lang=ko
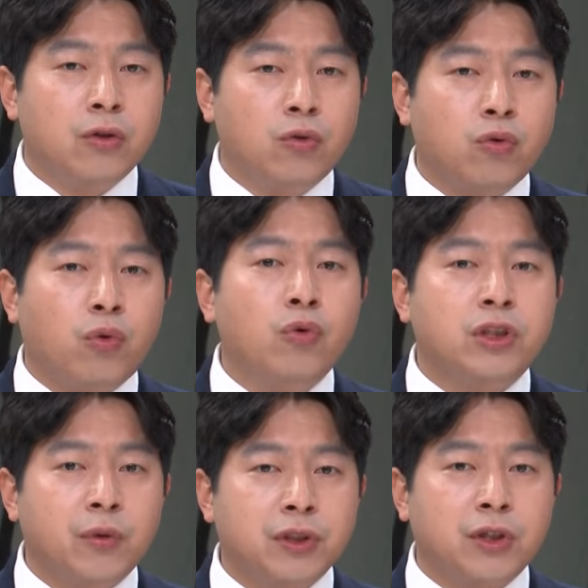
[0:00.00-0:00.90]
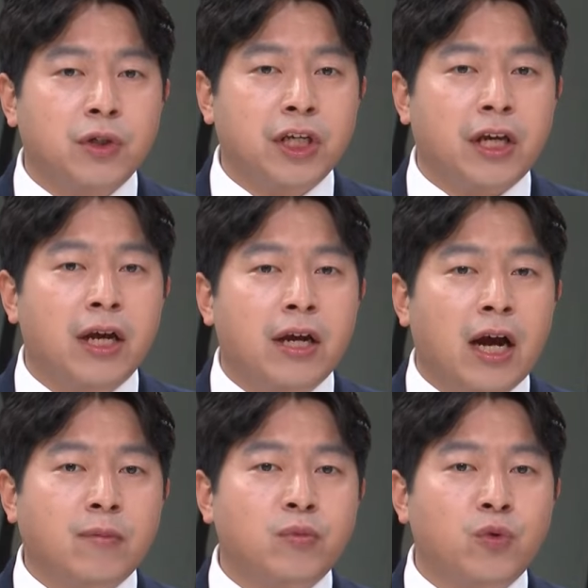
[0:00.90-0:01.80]
또 교육지원청이
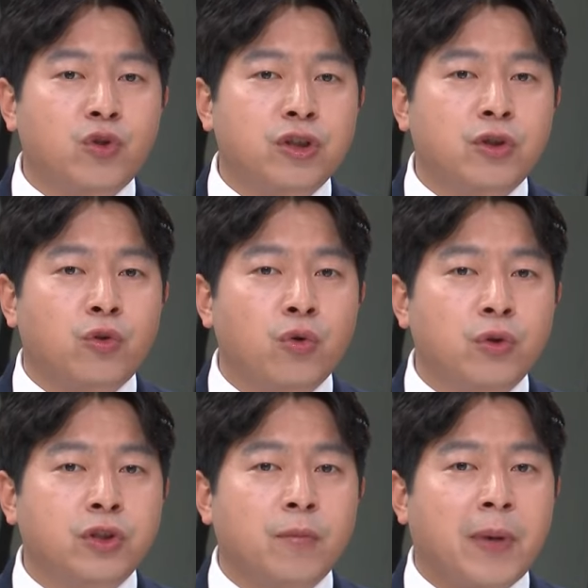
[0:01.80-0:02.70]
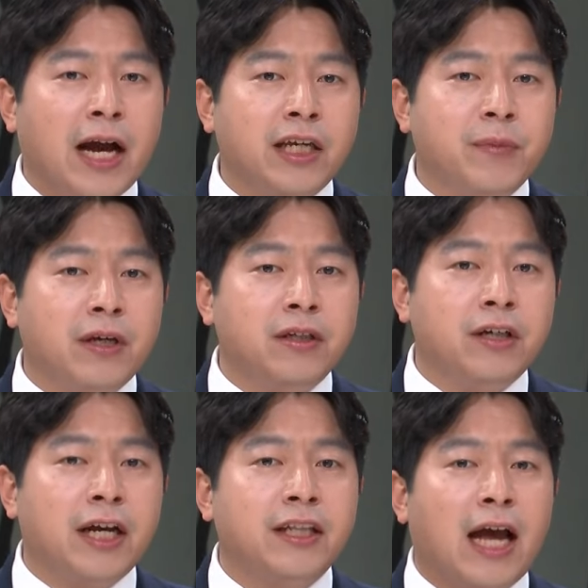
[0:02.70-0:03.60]
학부모를 교육적 방임에
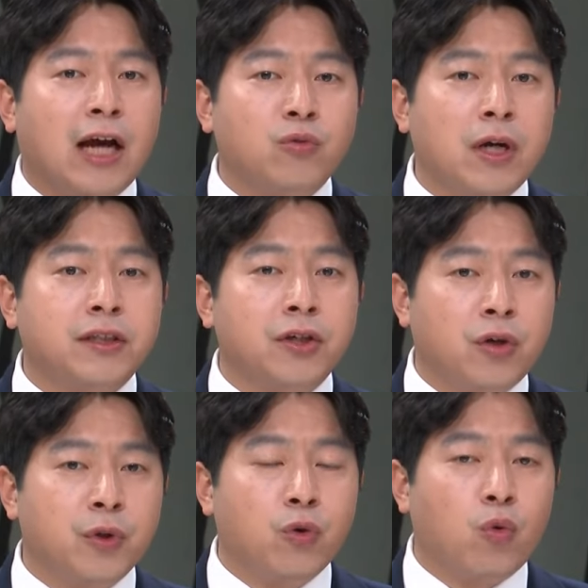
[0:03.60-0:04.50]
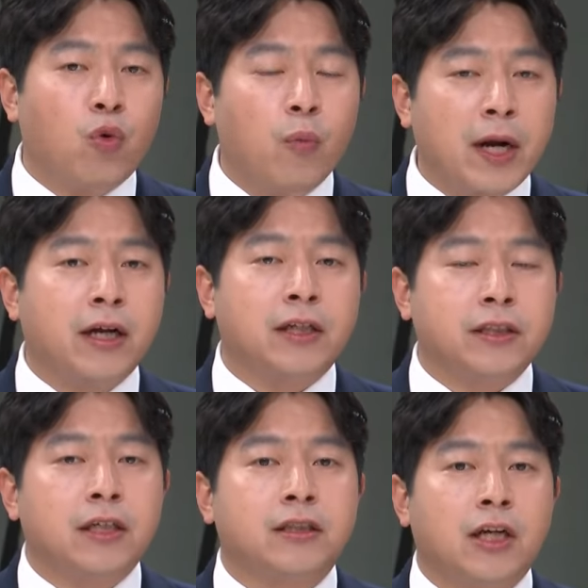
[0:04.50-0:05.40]
의한 아동학대 혐의로
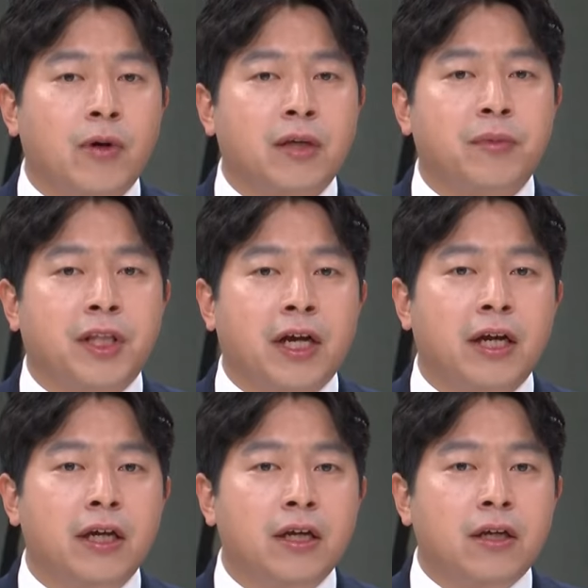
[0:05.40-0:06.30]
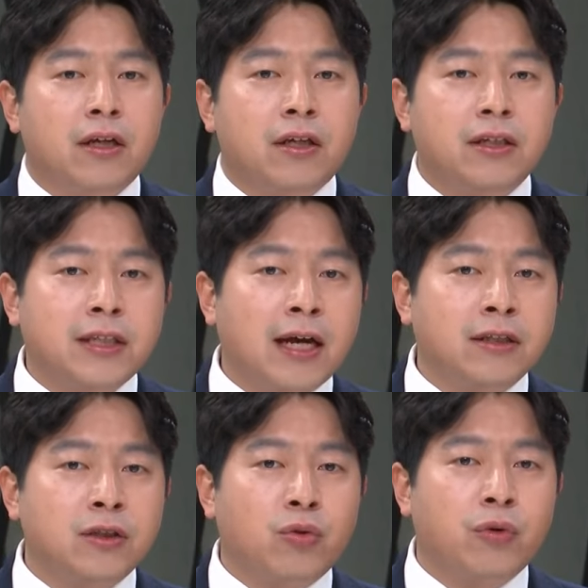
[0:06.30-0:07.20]
고발까지 한 상황입니다. 이
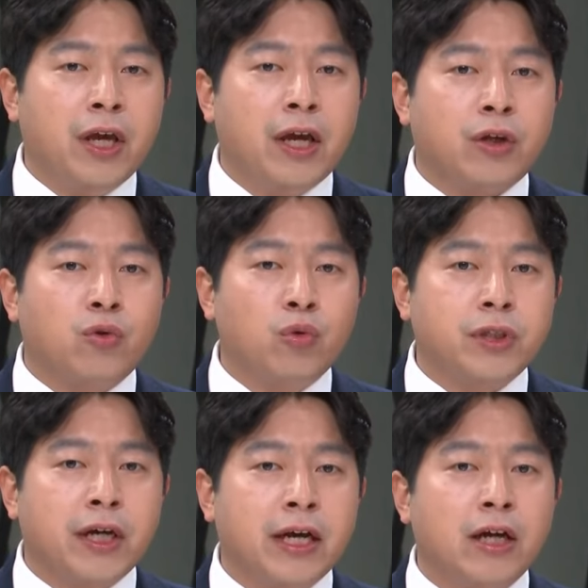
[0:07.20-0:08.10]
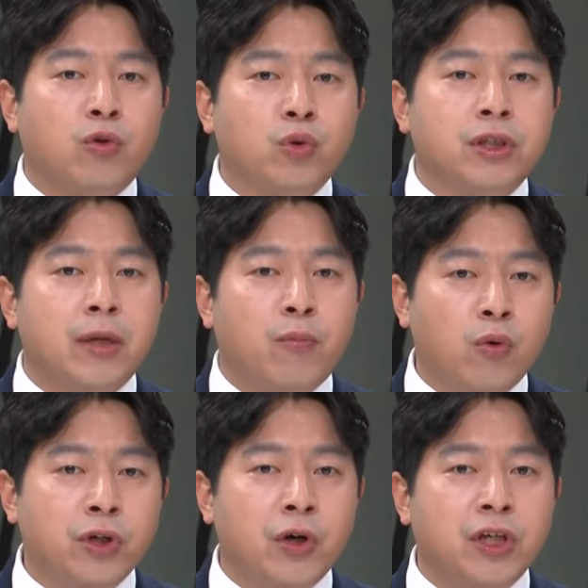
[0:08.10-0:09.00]
사안을 통해 교사가 교실 내
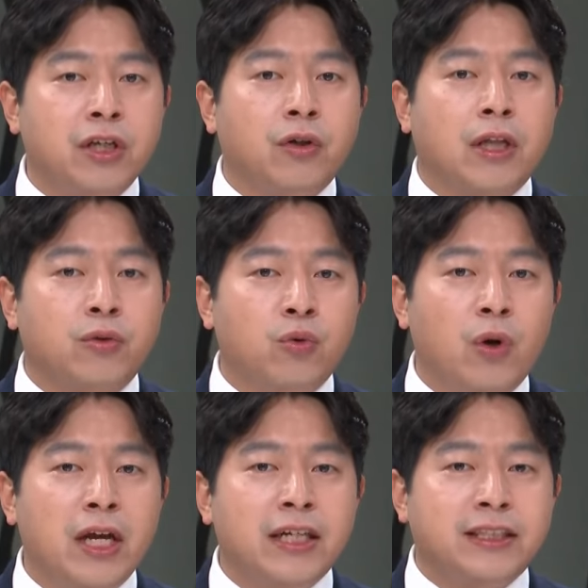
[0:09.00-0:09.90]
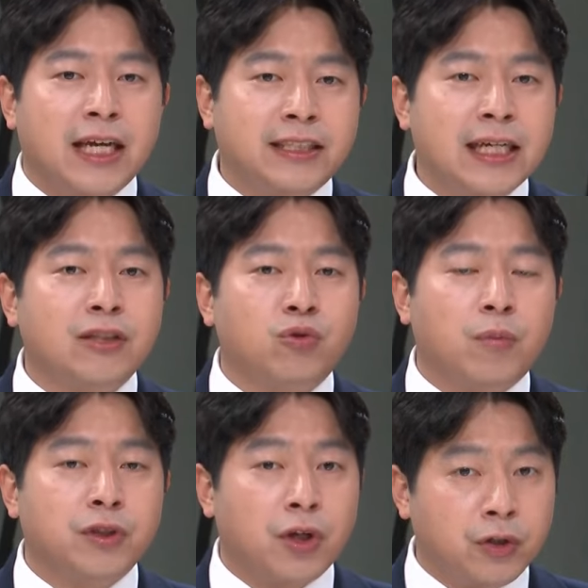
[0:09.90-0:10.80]
폭력이 일어나도 제재할 수
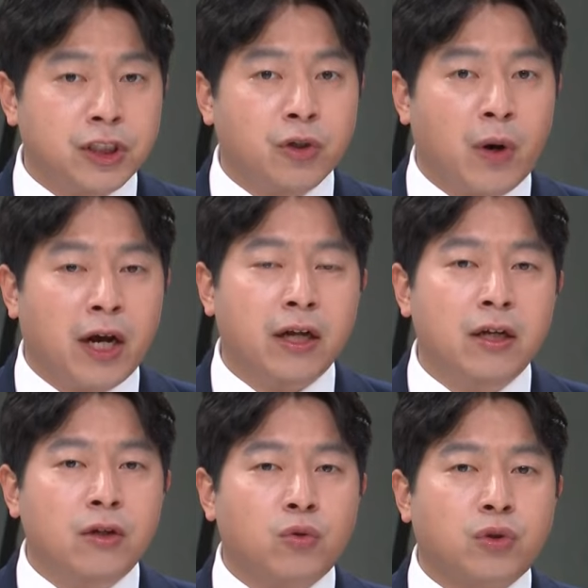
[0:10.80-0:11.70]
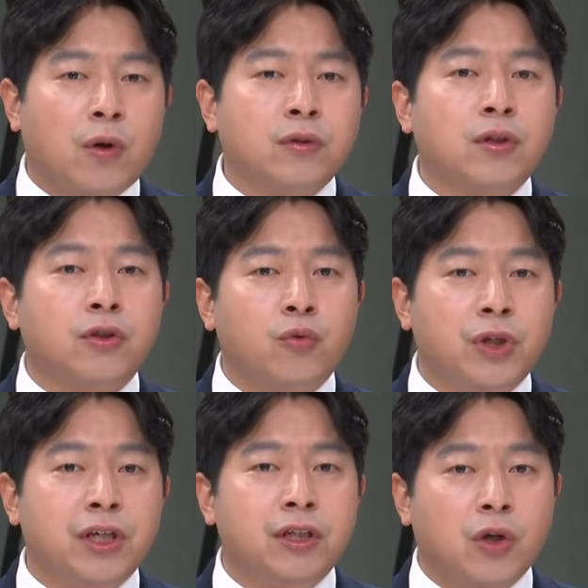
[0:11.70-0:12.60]
없는 현실과 또 정서적
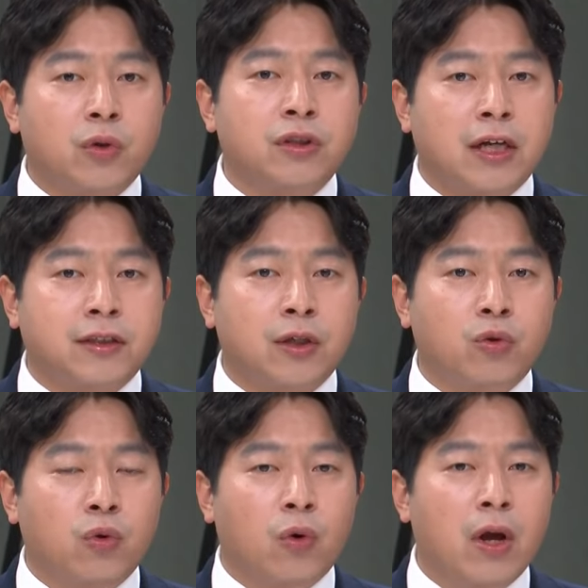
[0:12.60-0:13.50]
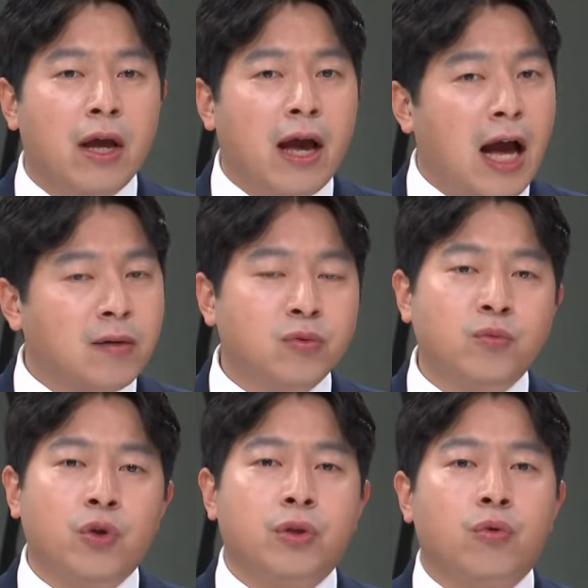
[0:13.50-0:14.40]
위기를 겪는 학생도
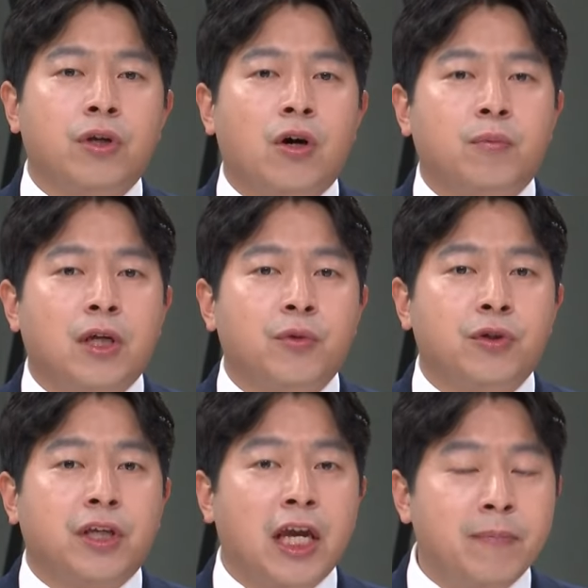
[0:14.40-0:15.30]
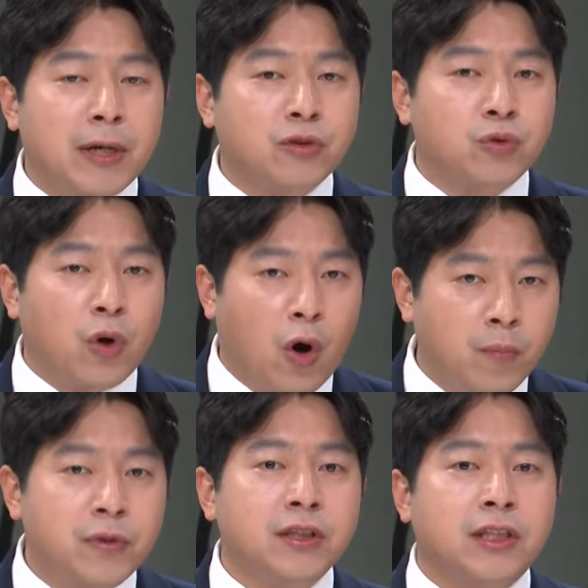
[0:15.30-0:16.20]
학부모의 동의가 없다면 개입할 수
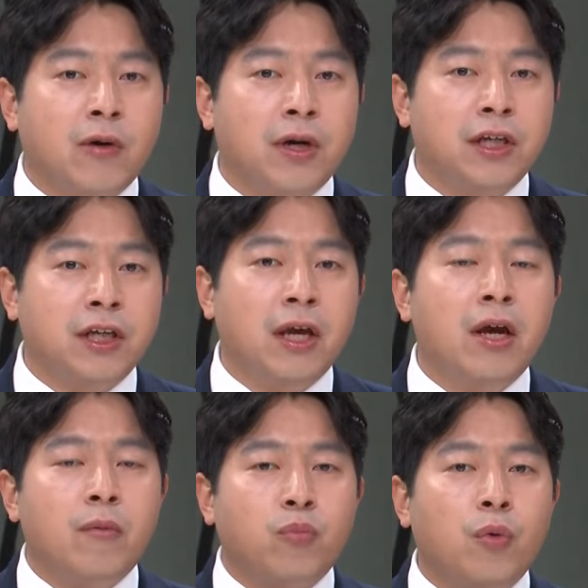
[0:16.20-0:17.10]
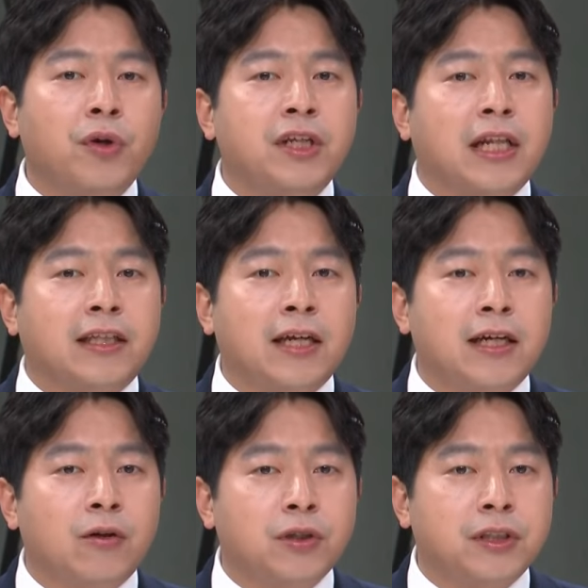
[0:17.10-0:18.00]
없는 상황이 표면에
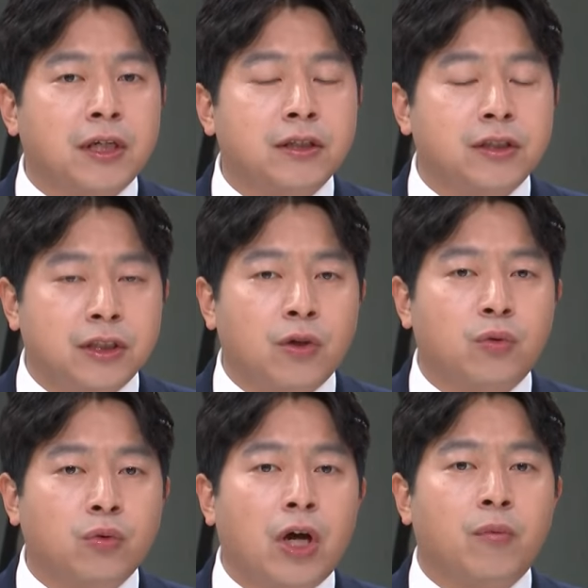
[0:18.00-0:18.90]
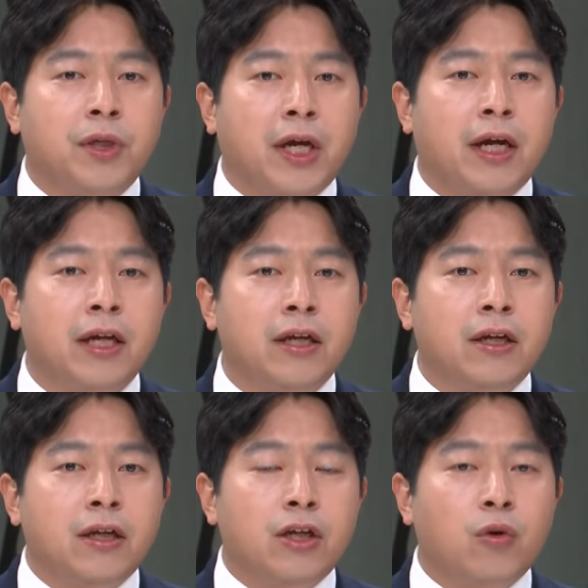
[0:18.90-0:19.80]
나타난 것이라는 지적도 나옵니다.
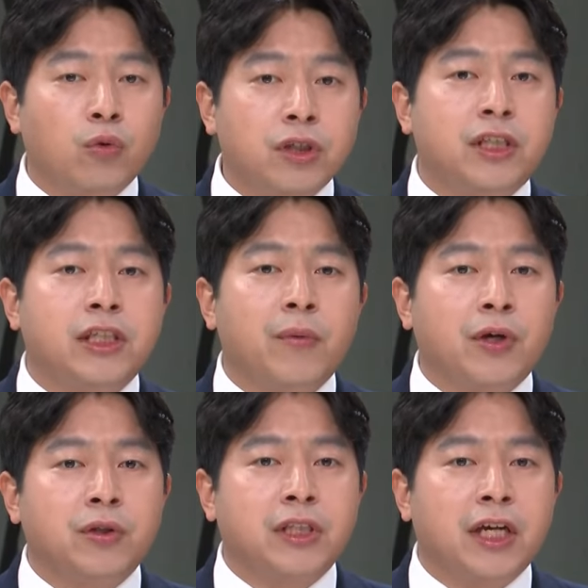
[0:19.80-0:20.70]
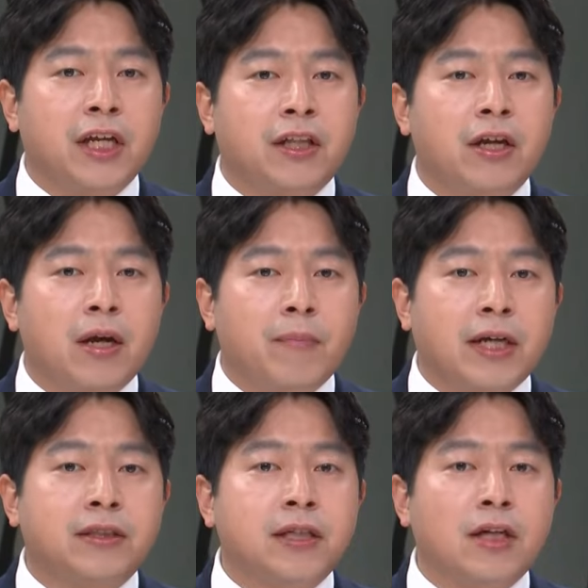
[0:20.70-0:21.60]
예, 오늘 기자회견장엔
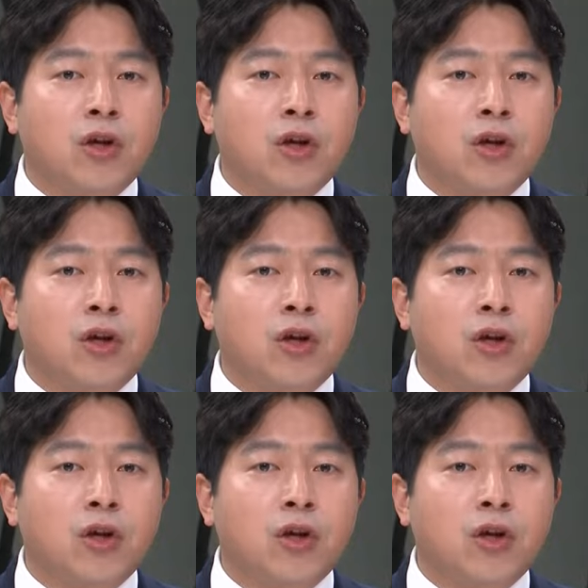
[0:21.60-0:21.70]
백승아